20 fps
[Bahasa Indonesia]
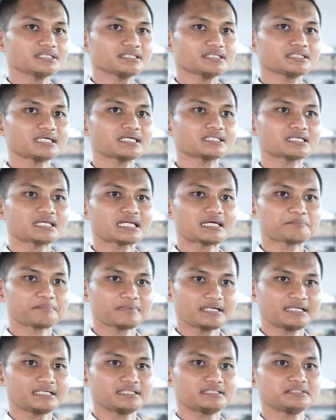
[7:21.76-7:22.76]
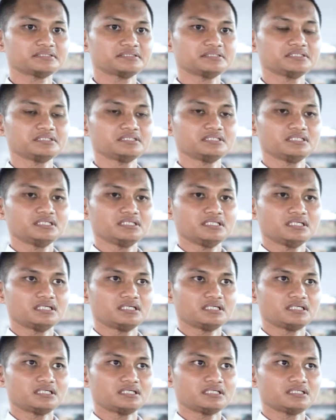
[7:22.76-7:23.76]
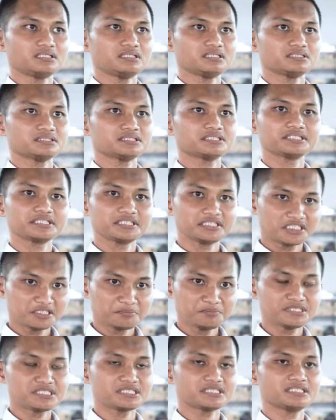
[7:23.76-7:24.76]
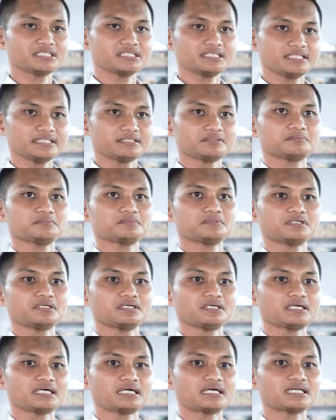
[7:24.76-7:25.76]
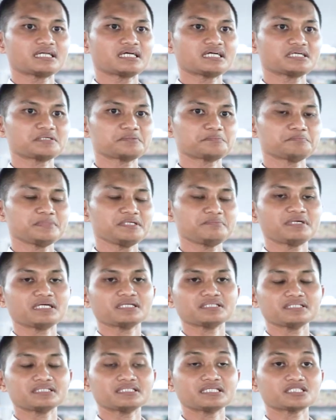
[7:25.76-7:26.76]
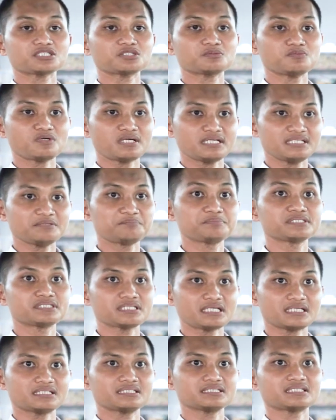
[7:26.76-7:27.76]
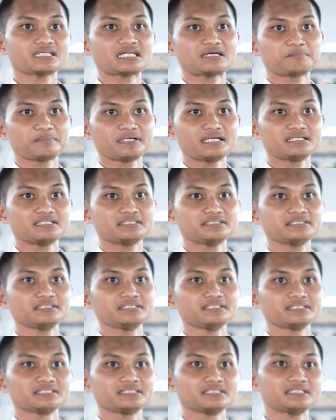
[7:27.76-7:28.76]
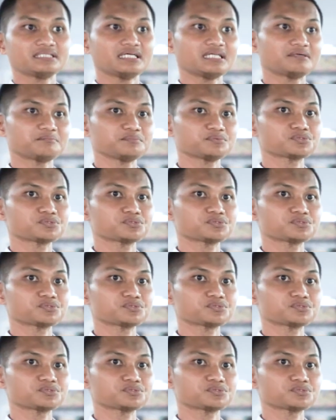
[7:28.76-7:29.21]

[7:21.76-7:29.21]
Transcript: kita terapkan eh, sedikit demi sedikit karena memang tidak semuanya bisa diterapkan di dalam